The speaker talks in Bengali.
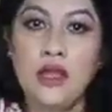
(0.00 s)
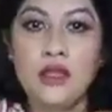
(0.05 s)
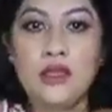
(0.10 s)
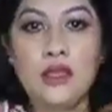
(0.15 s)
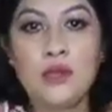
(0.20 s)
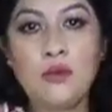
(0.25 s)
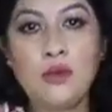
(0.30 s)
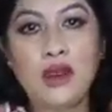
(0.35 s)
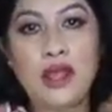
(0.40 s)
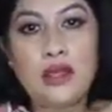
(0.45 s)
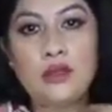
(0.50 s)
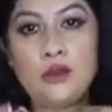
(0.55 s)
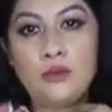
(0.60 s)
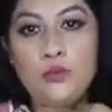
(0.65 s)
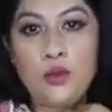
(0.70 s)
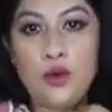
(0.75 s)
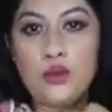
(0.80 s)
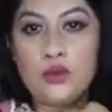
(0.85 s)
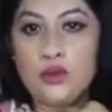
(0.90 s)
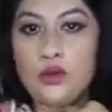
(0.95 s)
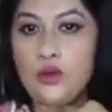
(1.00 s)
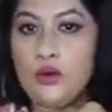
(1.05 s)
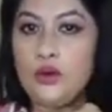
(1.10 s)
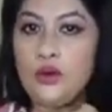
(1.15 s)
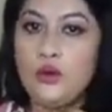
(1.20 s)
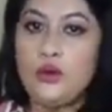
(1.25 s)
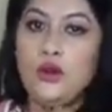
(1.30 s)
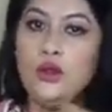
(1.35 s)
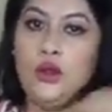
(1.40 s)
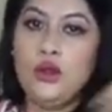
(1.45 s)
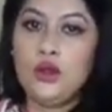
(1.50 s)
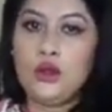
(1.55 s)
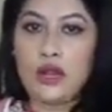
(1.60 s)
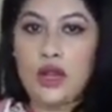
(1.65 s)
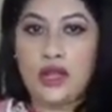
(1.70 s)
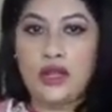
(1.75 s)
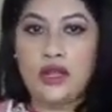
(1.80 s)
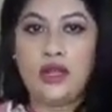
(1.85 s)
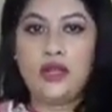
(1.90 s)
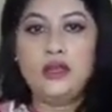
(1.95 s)
কি বলে একদম বন্ধ
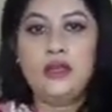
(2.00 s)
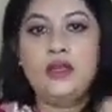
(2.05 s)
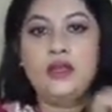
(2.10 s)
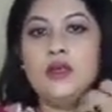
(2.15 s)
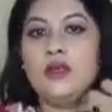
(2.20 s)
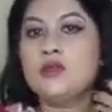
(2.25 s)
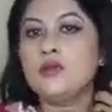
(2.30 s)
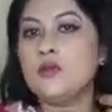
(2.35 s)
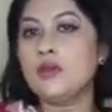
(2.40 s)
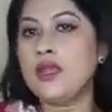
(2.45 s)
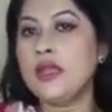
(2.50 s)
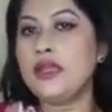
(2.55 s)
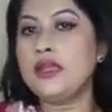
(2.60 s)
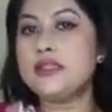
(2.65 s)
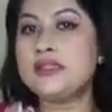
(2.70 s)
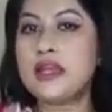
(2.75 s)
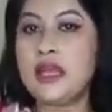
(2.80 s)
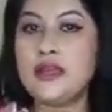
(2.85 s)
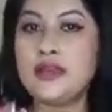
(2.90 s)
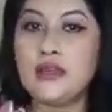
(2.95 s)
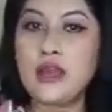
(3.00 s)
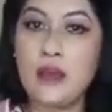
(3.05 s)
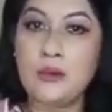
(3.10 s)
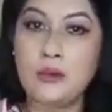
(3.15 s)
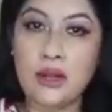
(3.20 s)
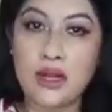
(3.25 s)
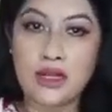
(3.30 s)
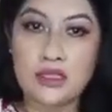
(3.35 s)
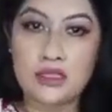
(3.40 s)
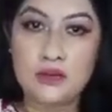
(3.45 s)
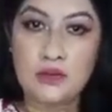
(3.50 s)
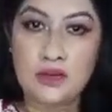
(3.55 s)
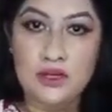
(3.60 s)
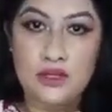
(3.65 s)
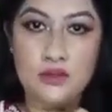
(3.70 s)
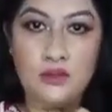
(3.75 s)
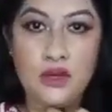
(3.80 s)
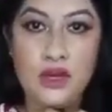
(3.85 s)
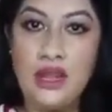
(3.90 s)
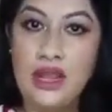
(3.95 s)
রাখা তো এই ডিজাইনটা আমার কাছে
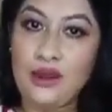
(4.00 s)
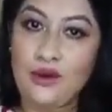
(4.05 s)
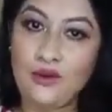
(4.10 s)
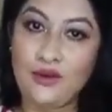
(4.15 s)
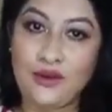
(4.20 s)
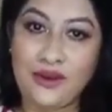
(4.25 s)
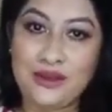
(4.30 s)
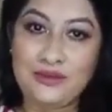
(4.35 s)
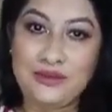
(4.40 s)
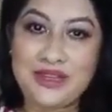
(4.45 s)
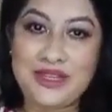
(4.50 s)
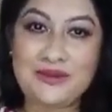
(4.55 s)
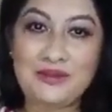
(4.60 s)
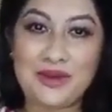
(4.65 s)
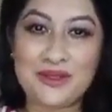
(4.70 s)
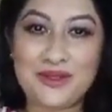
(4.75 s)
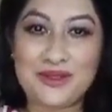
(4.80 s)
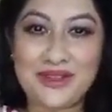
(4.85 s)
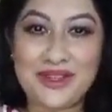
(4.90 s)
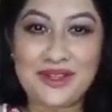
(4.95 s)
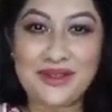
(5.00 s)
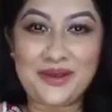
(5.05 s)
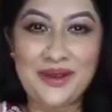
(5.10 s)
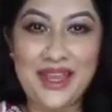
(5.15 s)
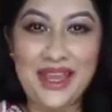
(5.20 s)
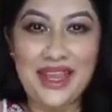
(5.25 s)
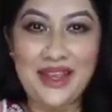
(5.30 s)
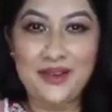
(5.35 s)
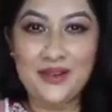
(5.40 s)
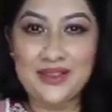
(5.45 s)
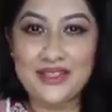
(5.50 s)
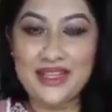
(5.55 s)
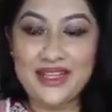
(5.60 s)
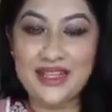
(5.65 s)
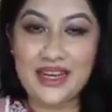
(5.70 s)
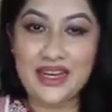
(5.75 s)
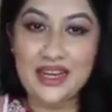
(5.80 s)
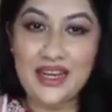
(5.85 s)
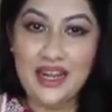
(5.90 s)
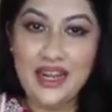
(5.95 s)
পার্সোনালি এখন অনেক বেশি পছন্দের তো এই হচ্ছে
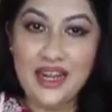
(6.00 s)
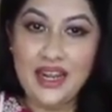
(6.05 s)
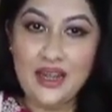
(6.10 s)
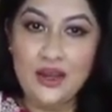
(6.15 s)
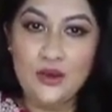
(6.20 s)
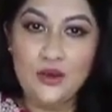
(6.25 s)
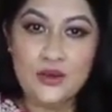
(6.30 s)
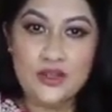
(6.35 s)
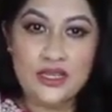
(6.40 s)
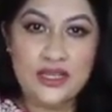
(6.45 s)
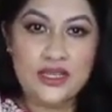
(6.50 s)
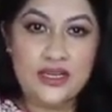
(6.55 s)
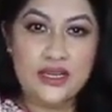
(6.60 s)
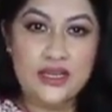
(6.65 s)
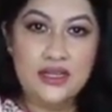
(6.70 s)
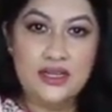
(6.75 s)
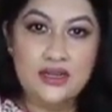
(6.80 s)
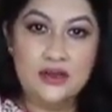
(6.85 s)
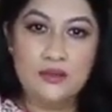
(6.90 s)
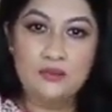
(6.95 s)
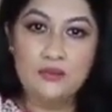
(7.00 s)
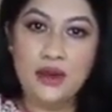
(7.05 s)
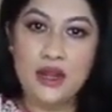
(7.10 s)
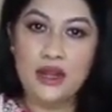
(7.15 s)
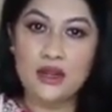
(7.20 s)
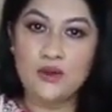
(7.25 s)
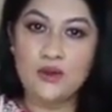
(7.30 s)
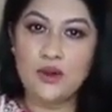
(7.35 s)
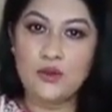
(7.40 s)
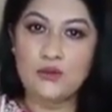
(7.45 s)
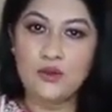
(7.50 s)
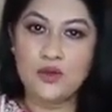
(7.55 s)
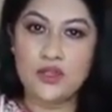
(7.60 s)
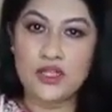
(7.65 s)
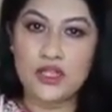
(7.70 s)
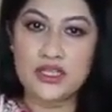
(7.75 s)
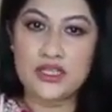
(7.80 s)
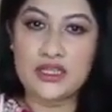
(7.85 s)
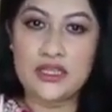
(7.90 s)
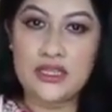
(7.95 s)
এটার হচ্ছে এটার পার করে
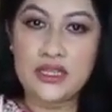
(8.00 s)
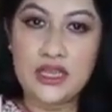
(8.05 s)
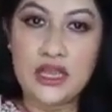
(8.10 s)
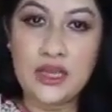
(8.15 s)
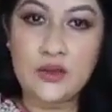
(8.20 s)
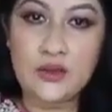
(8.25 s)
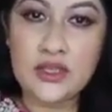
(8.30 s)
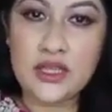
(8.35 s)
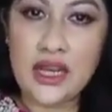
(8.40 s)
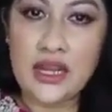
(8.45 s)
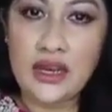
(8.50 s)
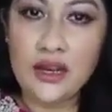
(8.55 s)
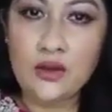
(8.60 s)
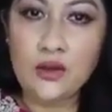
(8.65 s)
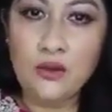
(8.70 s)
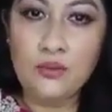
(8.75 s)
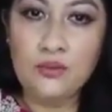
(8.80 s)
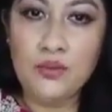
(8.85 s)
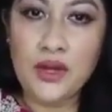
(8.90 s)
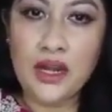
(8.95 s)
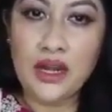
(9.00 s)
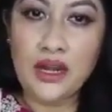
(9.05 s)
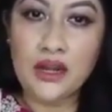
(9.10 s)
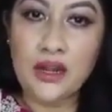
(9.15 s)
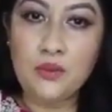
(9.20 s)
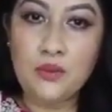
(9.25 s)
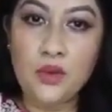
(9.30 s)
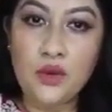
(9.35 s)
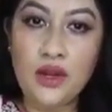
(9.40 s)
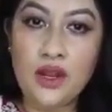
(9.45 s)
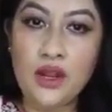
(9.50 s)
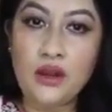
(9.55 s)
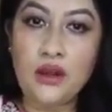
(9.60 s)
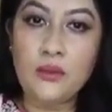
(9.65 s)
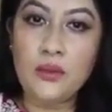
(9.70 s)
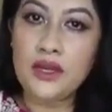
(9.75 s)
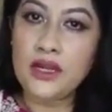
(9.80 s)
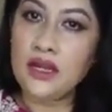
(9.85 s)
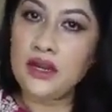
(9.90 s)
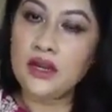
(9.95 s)
বসিয়েছি কেউ চাইলে এরকম টেলারকে বললেই
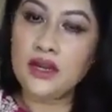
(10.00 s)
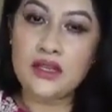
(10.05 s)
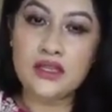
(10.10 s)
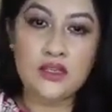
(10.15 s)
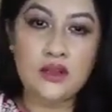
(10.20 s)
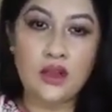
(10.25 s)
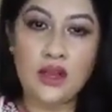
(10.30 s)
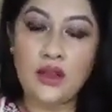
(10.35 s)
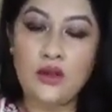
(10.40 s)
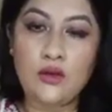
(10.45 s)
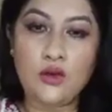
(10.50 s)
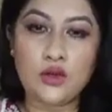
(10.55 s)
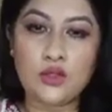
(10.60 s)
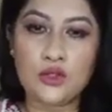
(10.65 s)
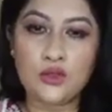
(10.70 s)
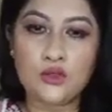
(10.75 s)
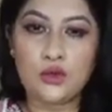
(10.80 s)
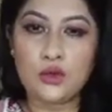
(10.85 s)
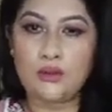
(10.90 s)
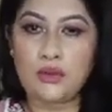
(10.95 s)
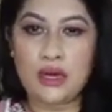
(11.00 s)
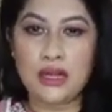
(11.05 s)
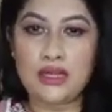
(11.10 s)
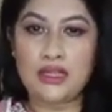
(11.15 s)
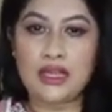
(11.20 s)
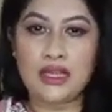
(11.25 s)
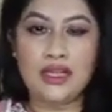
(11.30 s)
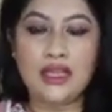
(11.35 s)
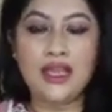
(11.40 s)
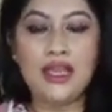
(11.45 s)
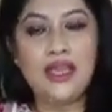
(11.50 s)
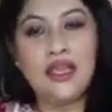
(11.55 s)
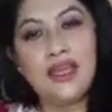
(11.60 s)
হবে টেলার কাছে এখন অসংখ্য পার্ল থাকে